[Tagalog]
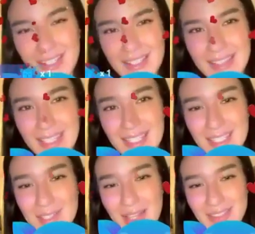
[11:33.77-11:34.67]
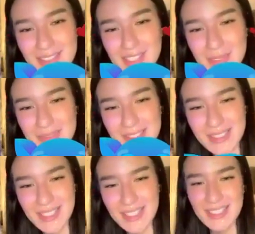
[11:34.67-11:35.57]
Thank you, Ate
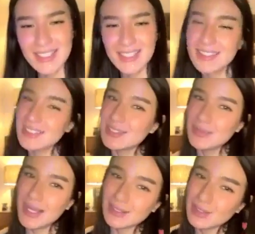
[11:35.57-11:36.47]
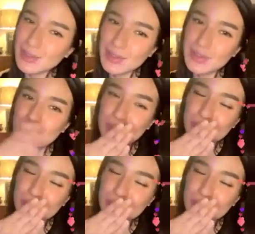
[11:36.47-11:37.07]
Gypsy. Kisses back to you.